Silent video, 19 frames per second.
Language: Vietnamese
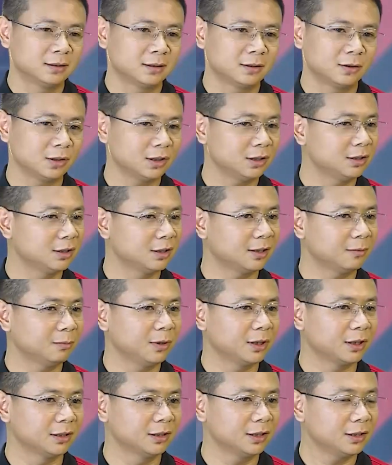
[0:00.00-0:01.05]
có cái sự khác
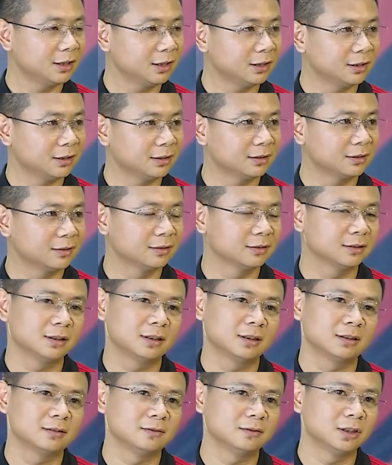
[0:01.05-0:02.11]
biệt nhất định
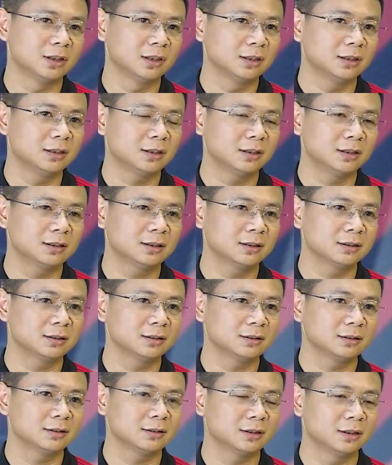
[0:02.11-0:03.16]
với
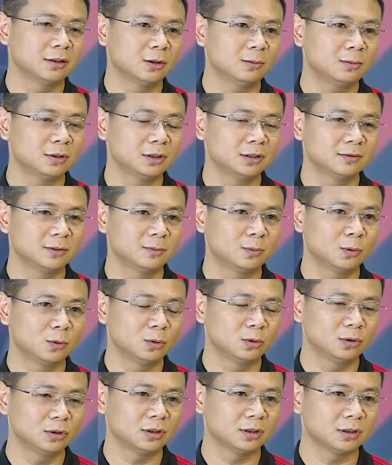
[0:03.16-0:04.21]
Klopp ở Liverpool
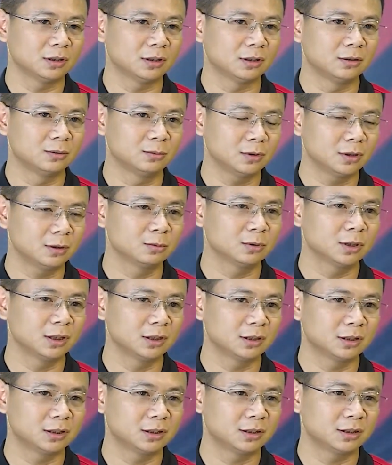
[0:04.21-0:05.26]
thì đúng là ông xây